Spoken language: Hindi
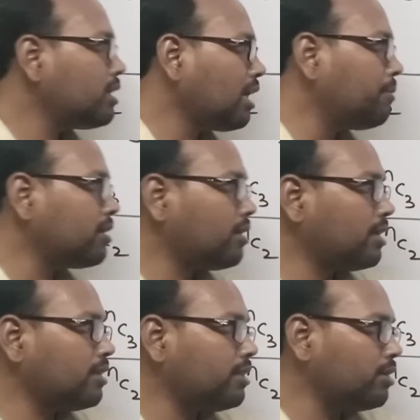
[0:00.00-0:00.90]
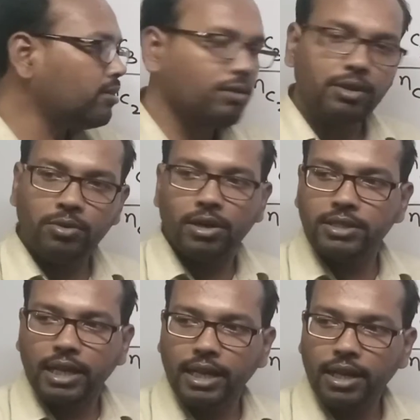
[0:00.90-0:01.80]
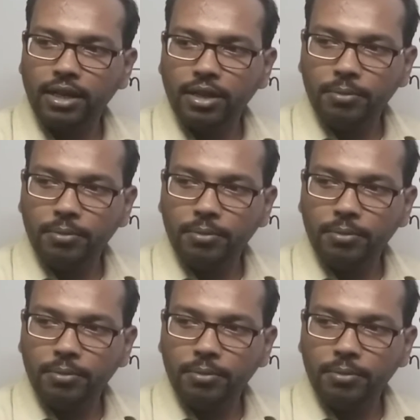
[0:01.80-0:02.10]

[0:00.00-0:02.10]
टू एन कॉमन करेंगे तो एक एक घट जाएगा